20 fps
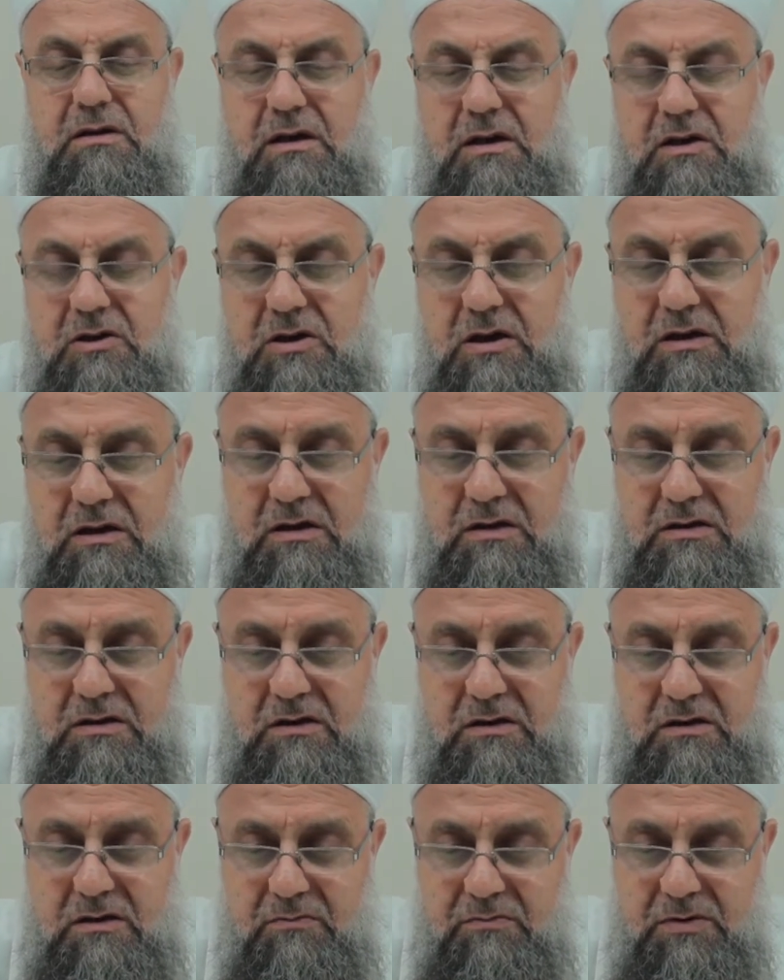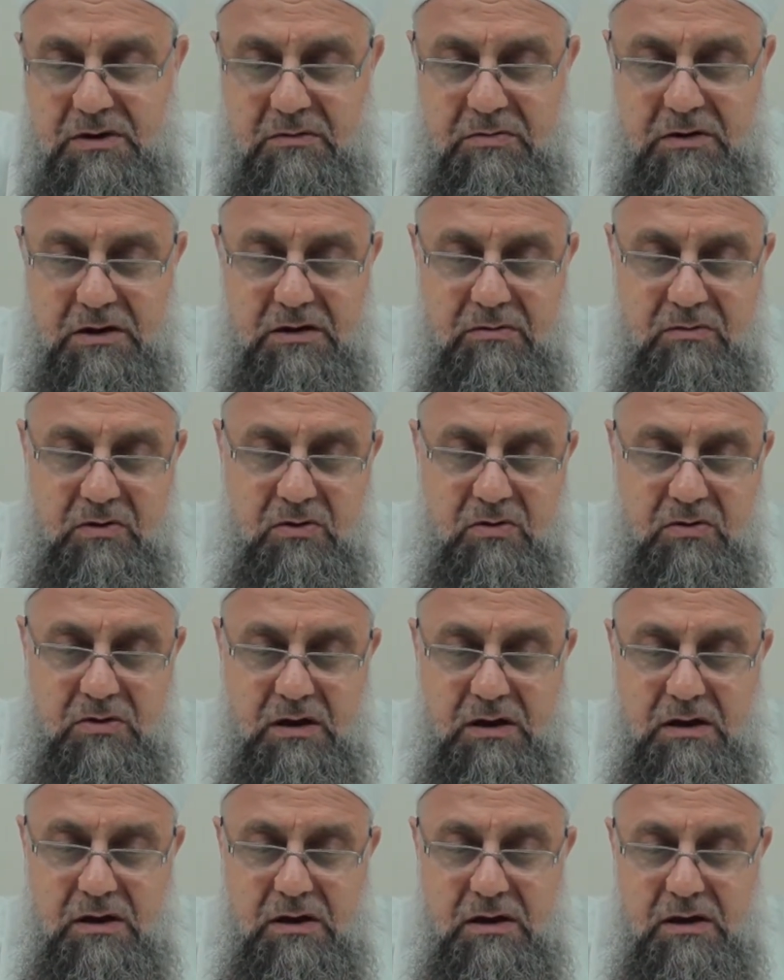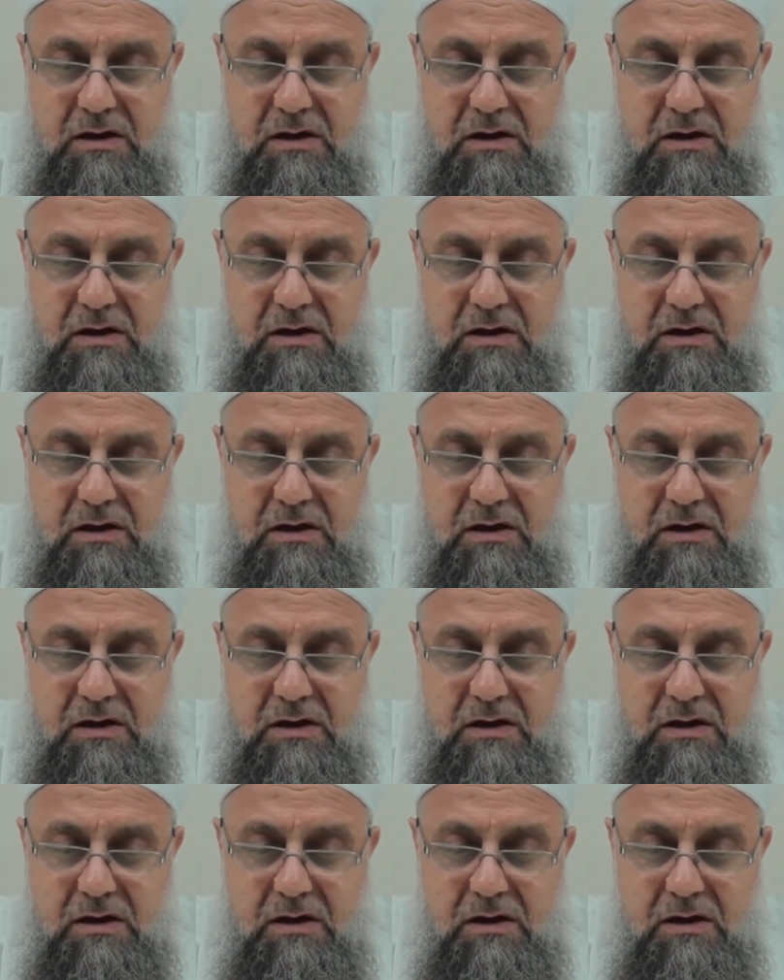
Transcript: Aynı şeyleri izletti. Bir de baktım ki orada